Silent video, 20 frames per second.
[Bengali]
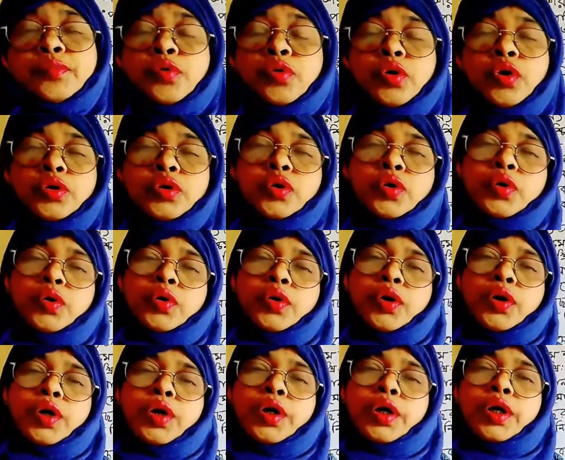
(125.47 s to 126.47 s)
মূলত
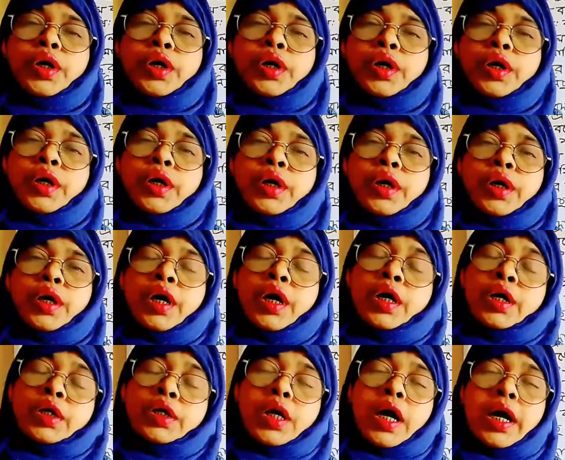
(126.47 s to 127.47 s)

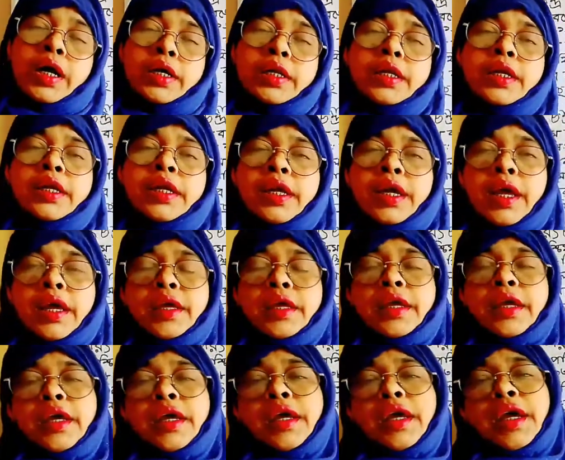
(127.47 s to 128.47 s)
এই কাহিনী নিয়ে
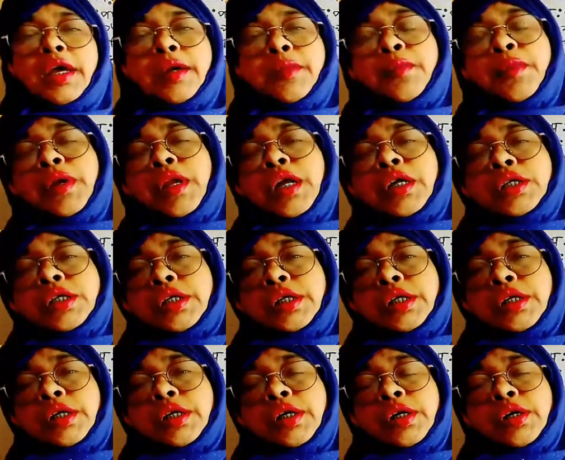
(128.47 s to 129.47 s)
এই
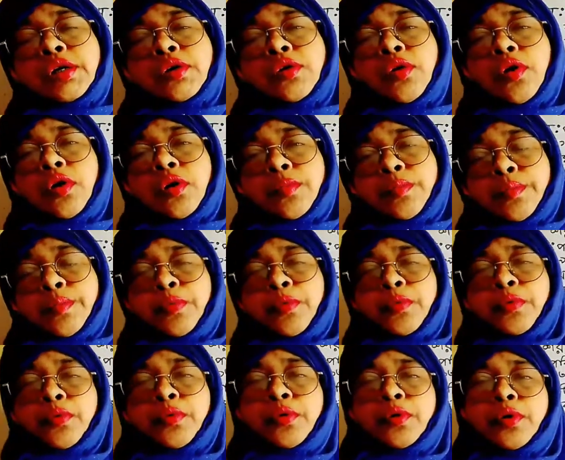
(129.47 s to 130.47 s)
বিলাসী গল্প
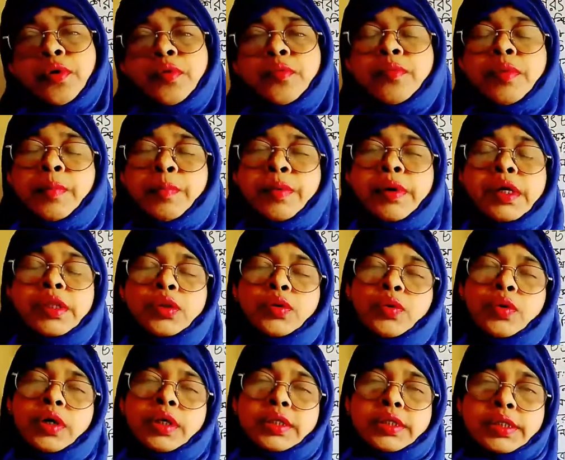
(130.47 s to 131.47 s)
বিপরীত
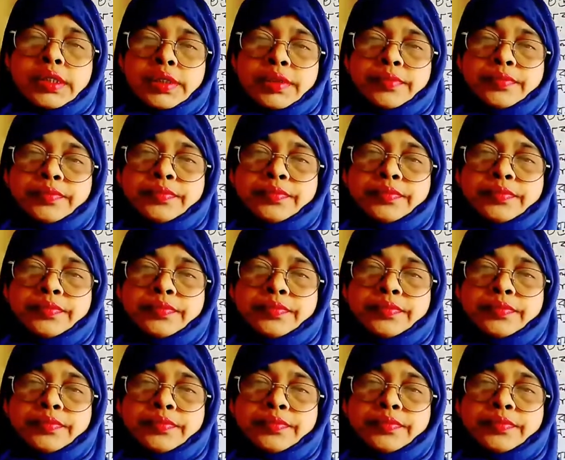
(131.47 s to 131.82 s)
হয়েছে